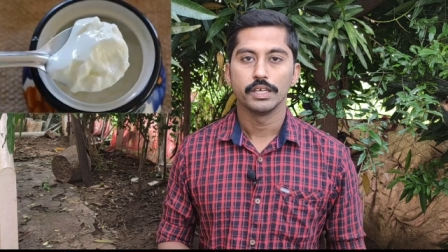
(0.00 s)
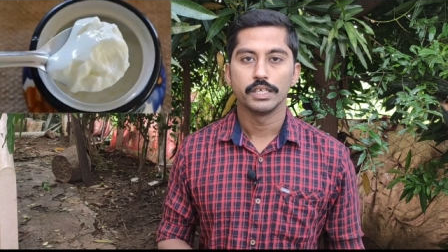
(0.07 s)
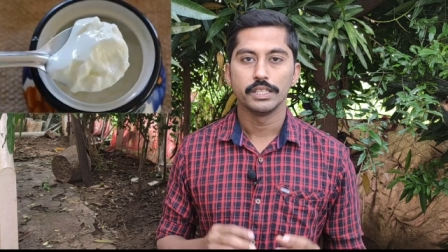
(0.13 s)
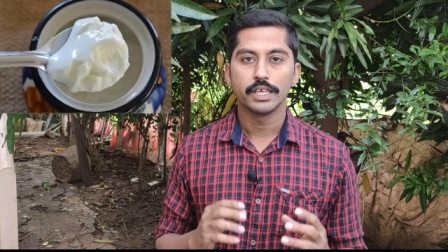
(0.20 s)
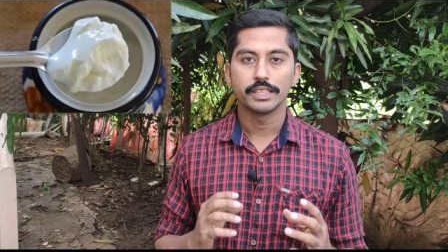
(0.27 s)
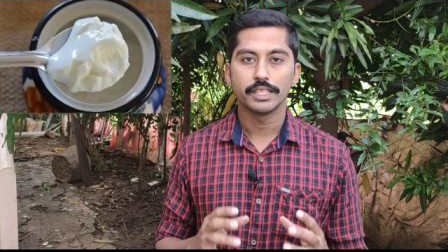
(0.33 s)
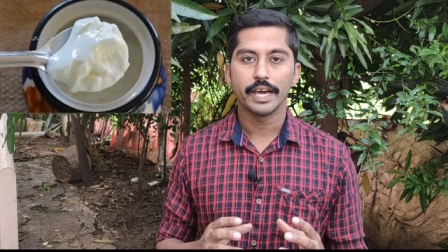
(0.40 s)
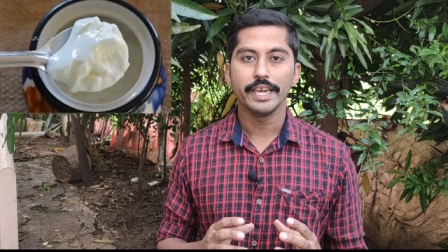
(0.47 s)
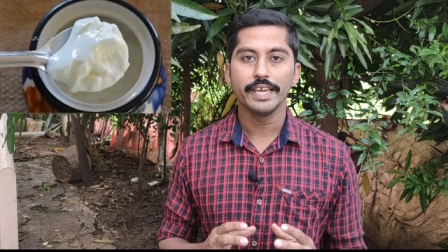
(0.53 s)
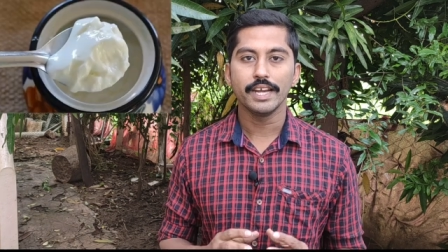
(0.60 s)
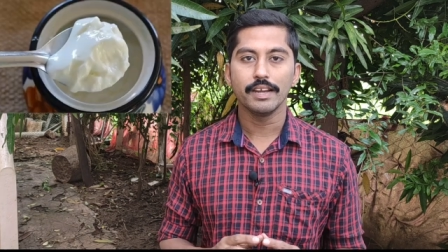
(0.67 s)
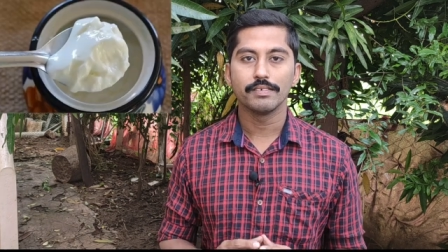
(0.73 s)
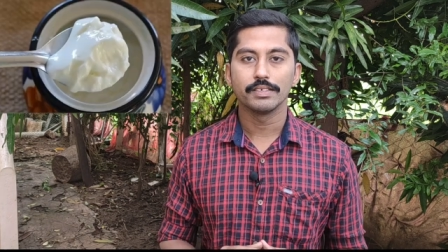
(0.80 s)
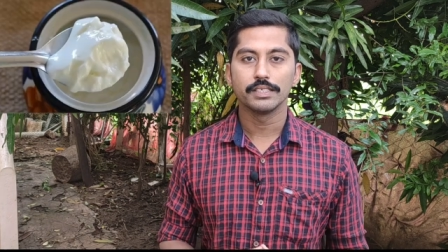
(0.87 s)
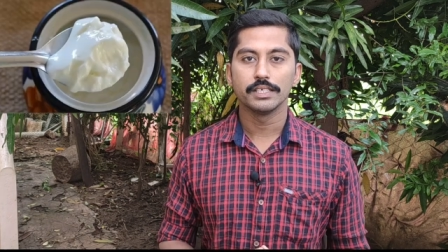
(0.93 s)
இந்த
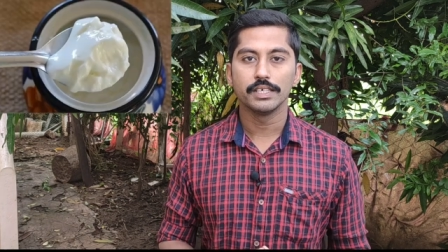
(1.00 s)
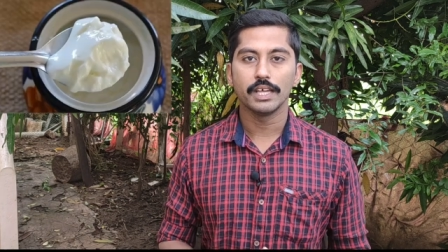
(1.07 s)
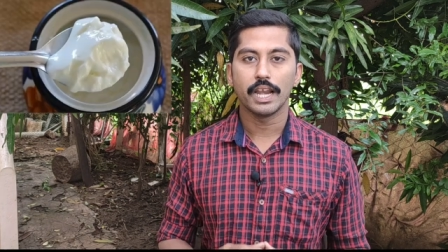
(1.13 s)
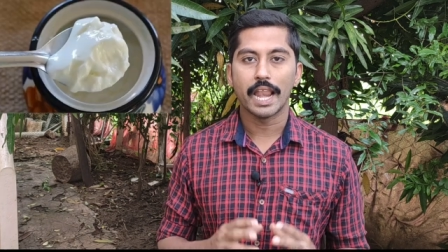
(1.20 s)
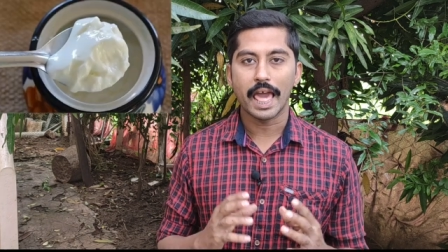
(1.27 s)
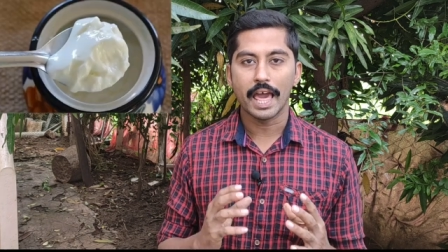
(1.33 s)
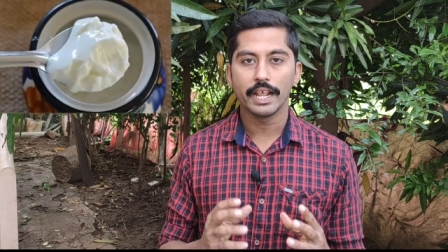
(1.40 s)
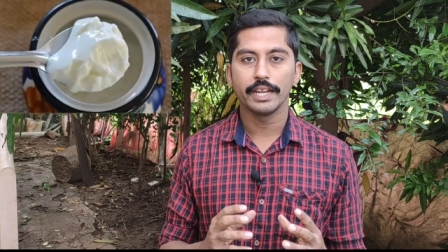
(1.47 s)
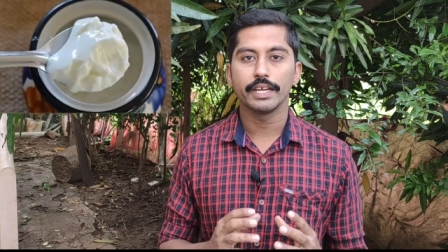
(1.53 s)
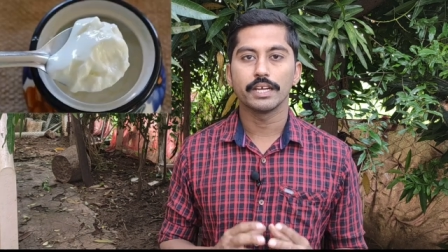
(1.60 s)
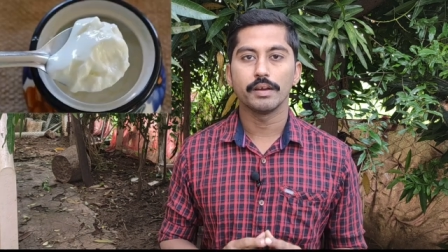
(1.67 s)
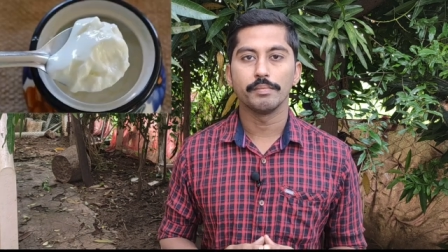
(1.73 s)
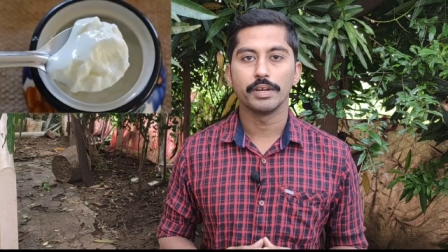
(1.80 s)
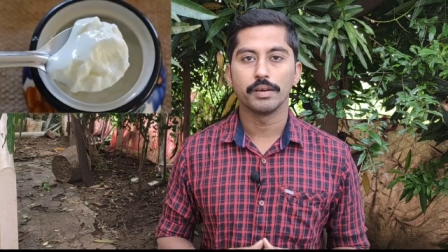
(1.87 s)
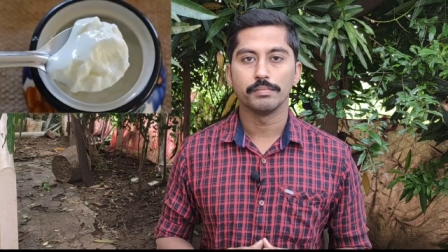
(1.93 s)
தயிர்ல வந்து லாரிக்
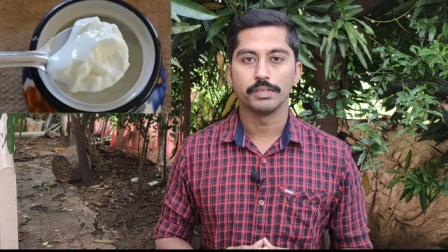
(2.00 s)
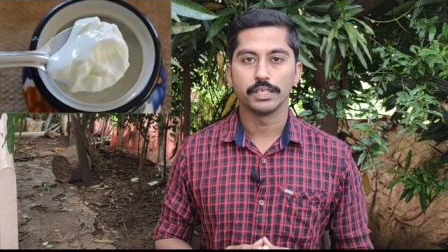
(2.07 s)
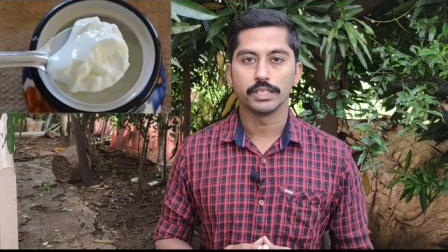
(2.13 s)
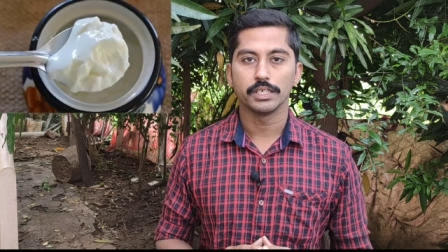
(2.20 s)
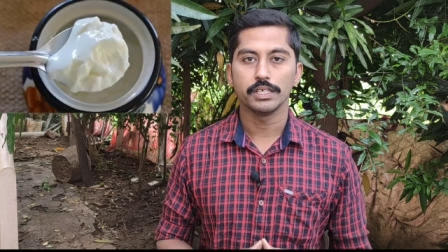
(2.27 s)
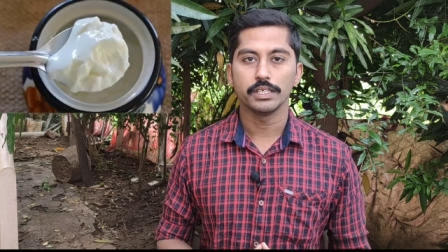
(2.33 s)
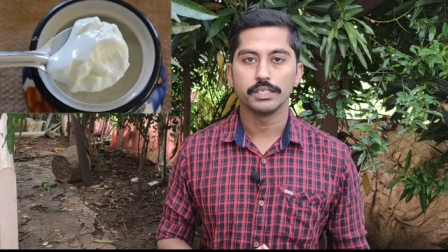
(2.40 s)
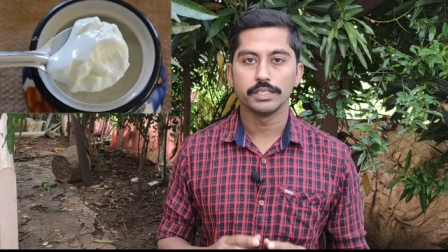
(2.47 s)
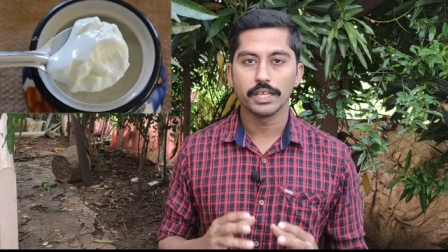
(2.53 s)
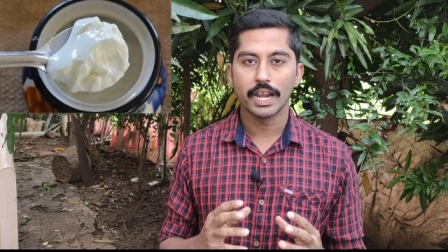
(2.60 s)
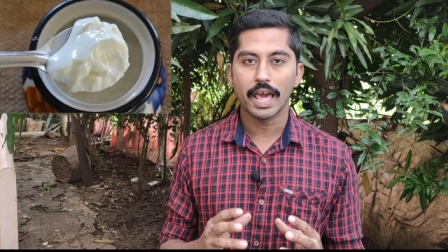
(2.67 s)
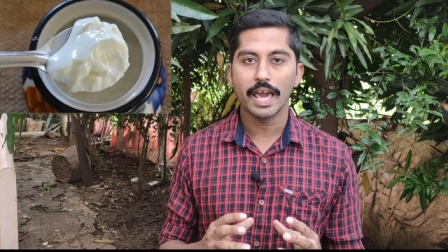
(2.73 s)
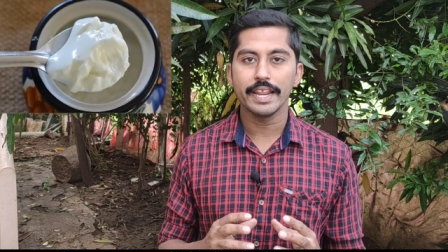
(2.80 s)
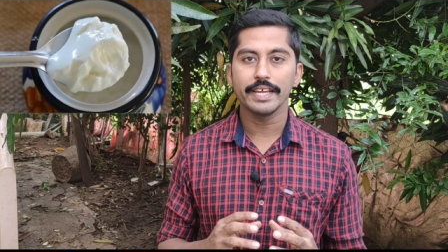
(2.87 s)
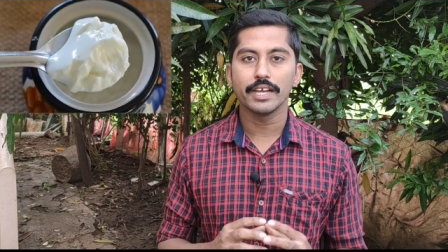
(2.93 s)
அமிலம் இருக்கு இந்த
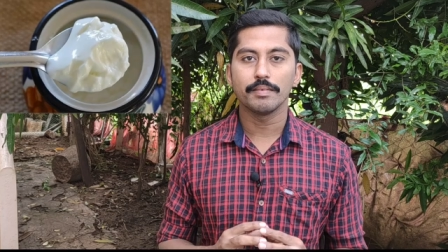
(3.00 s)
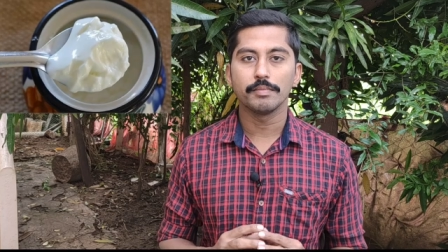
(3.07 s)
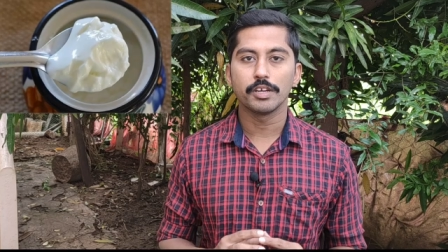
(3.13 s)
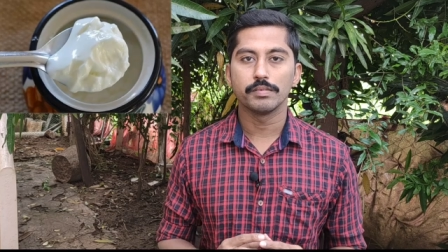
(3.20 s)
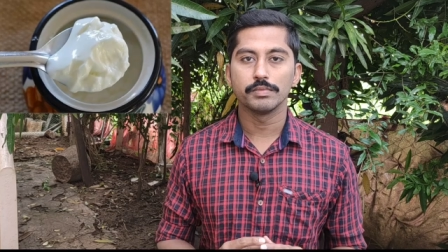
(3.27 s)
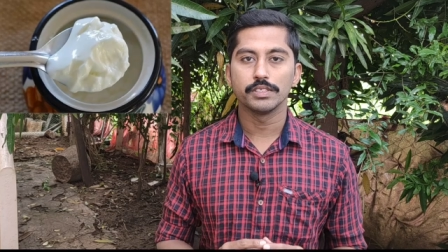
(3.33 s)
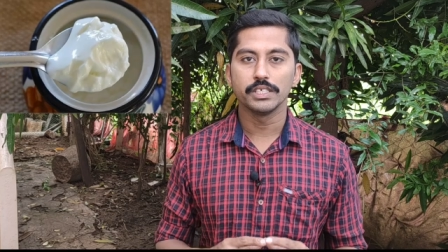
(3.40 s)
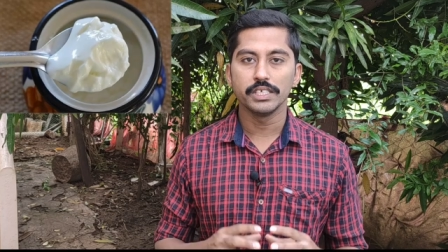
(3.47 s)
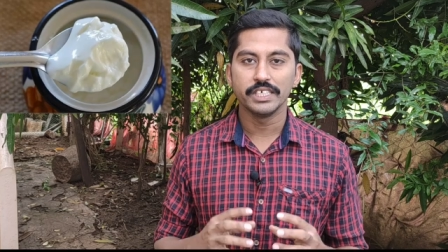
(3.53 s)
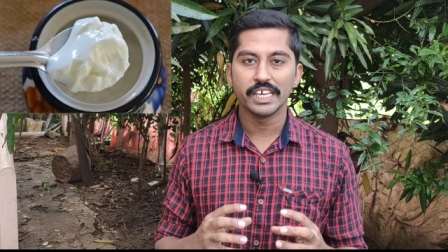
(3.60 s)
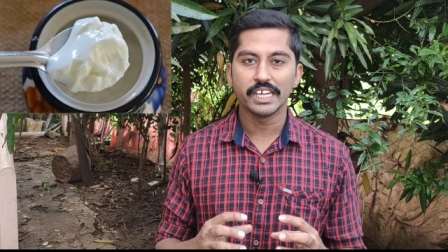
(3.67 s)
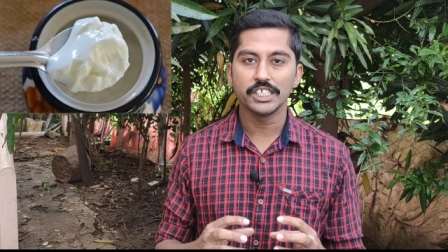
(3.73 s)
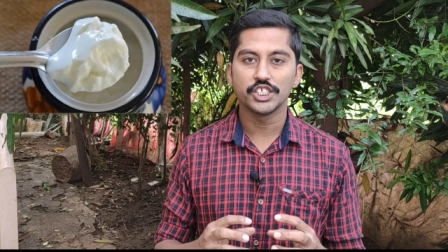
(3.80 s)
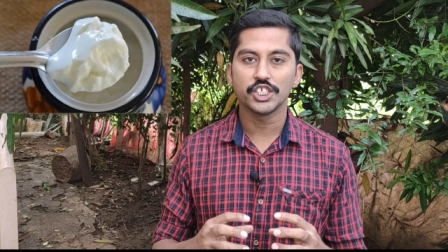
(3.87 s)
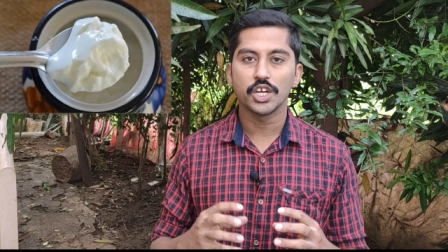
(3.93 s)
லாரிக் அமிலம் வந்து
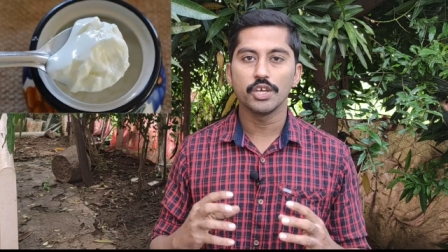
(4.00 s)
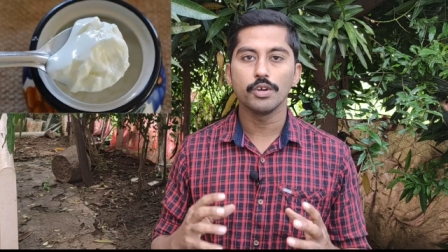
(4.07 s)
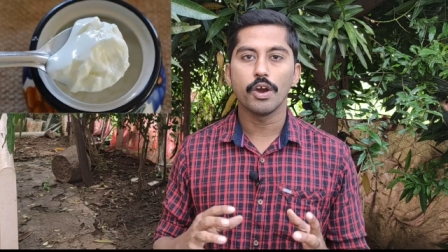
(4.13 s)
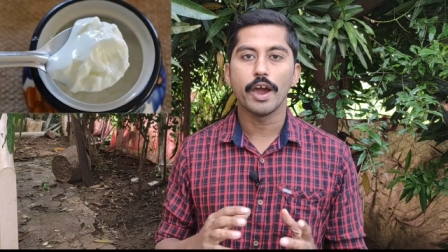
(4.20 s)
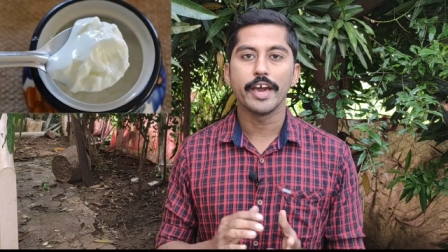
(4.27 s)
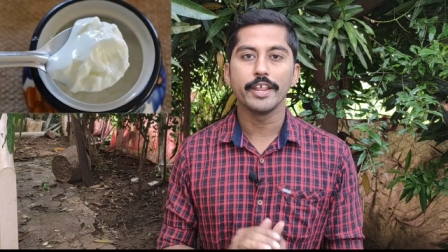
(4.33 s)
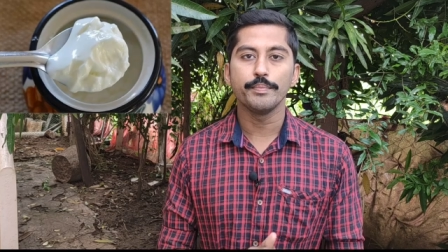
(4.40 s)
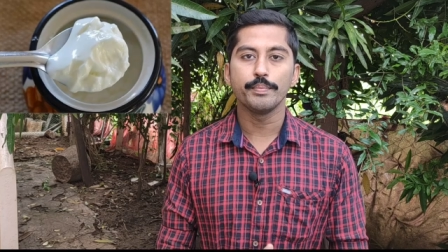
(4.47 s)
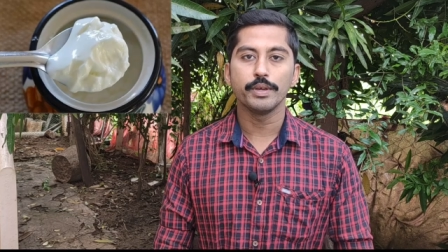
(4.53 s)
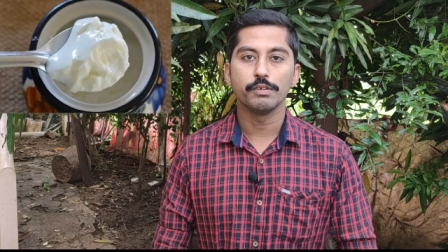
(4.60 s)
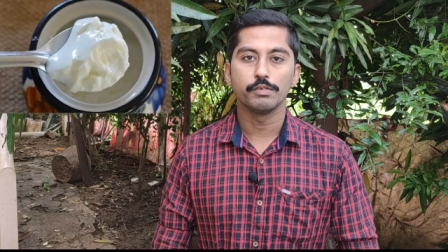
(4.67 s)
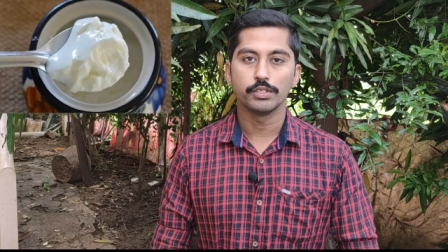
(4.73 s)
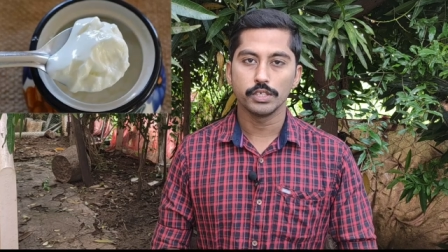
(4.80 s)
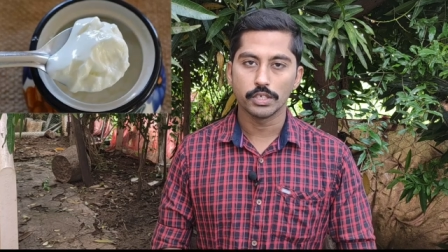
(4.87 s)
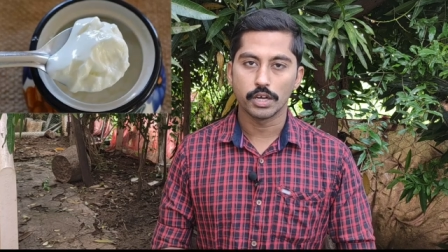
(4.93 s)
எரிச்சலையும்
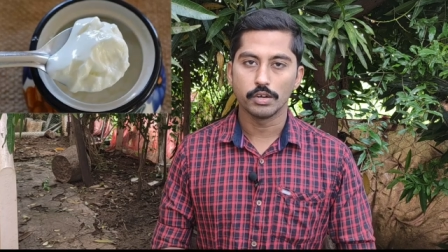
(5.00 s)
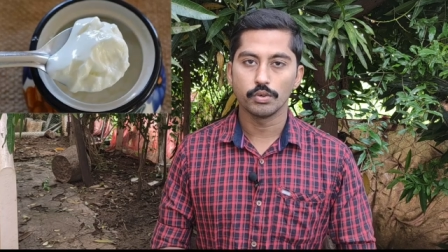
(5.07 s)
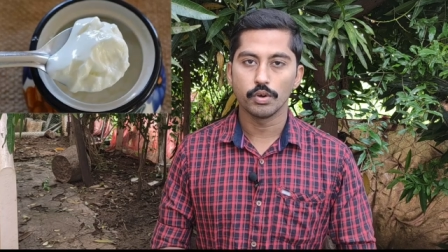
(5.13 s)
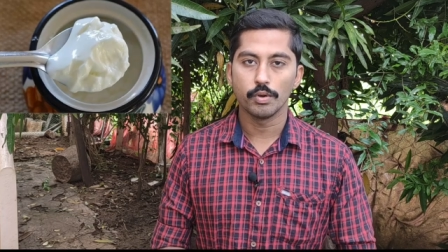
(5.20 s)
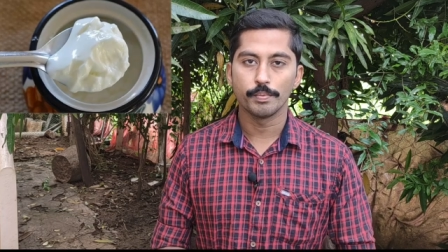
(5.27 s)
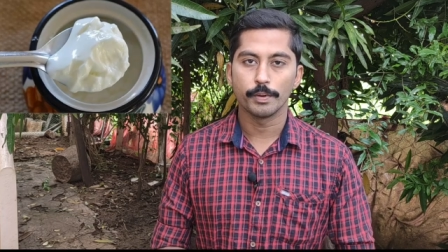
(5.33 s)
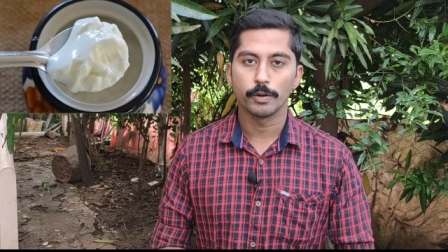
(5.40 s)
அரிப்பையும் வந்து கண்ட்ரோல்